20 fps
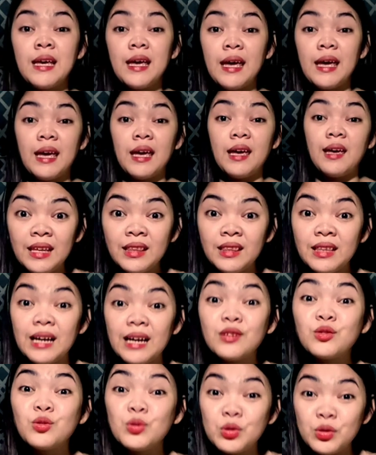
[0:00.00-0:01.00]
And
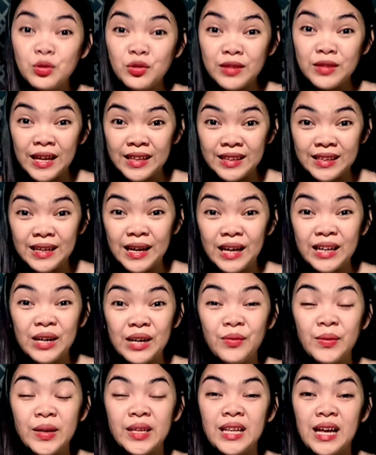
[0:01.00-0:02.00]
ang susunod natin
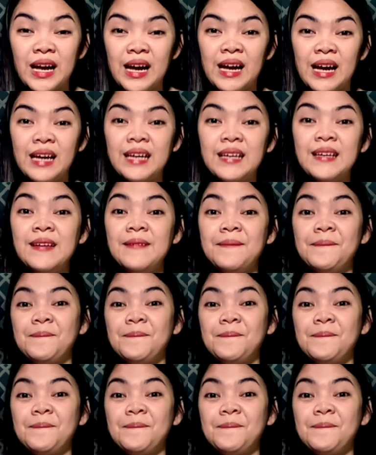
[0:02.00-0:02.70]
gagawin ay